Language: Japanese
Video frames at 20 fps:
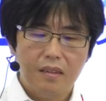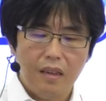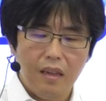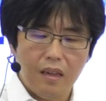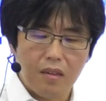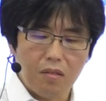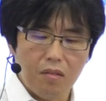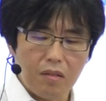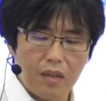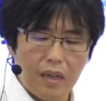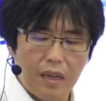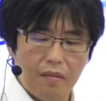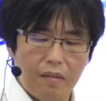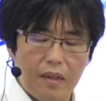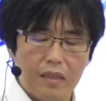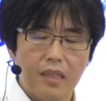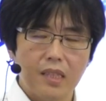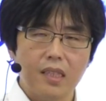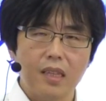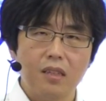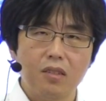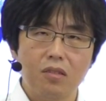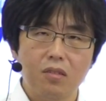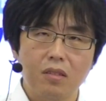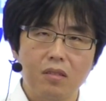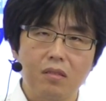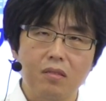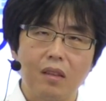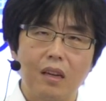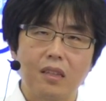えー、今回は
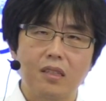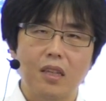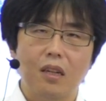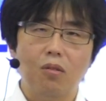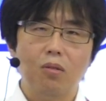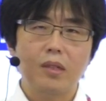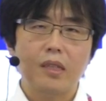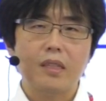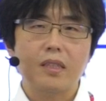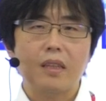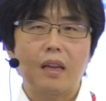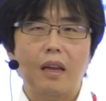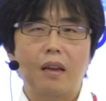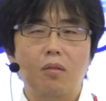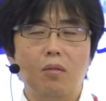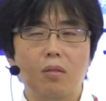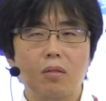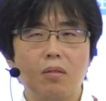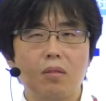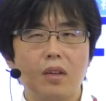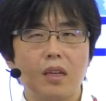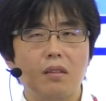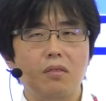2019年社労士試験労働